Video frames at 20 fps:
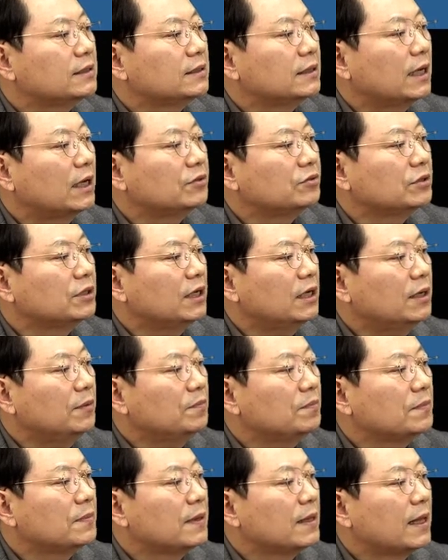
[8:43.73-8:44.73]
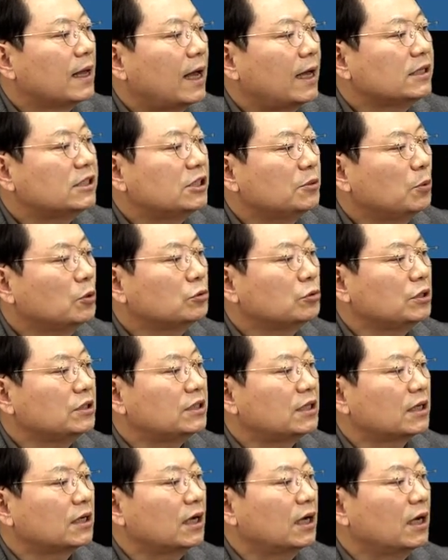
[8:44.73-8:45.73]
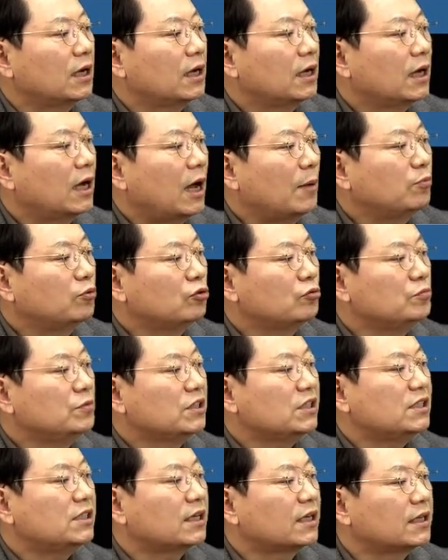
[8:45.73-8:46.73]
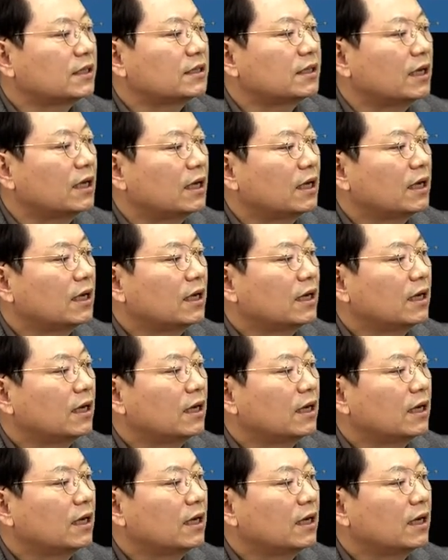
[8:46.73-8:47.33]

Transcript: 나중에 한 15초 있다가 앞으로 움직이기 시작했다.